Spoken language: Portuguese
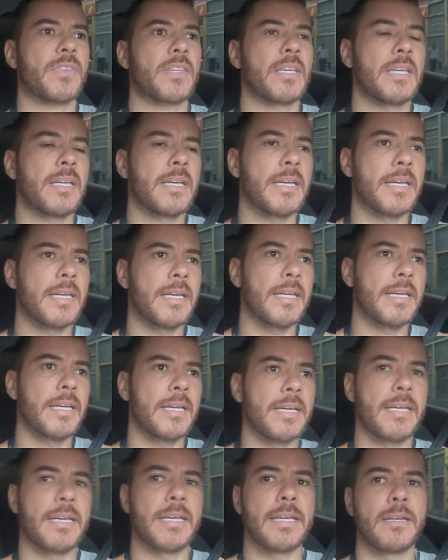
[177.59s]

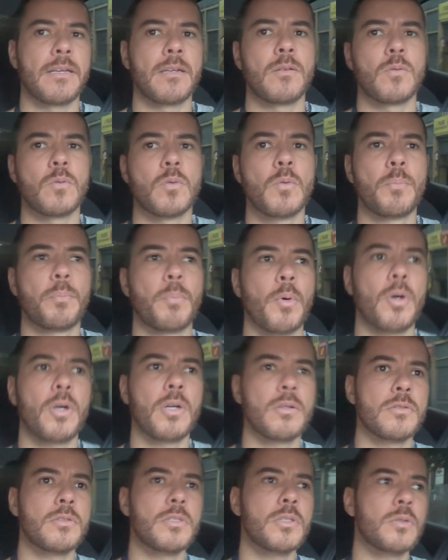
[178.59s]
é, o
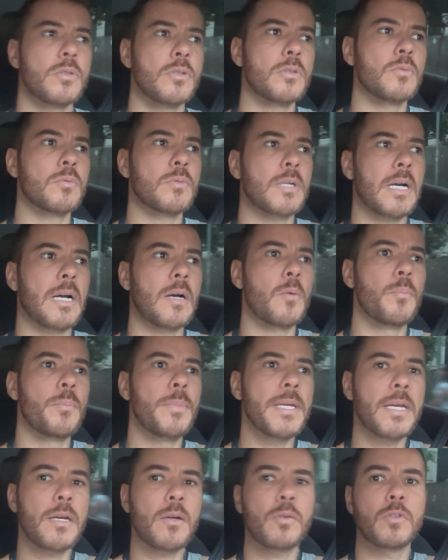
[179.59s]
Polo se tornou um carro
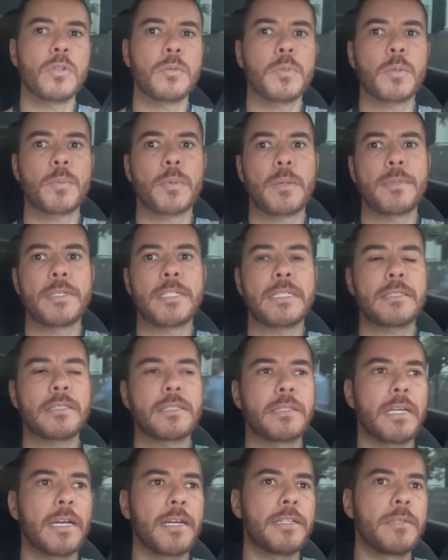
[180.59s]
bem econômico para mim na
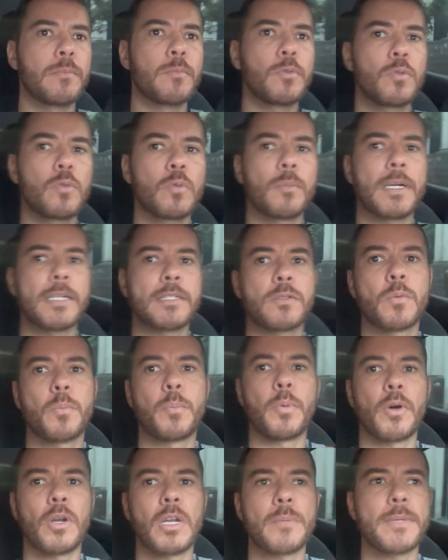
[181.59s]
cidade, muito mais que o
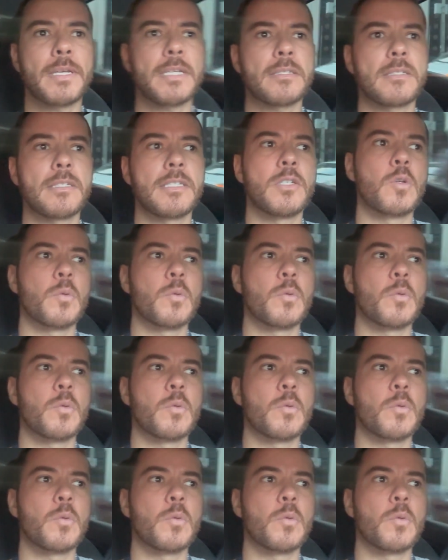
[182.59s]
Polo MSI.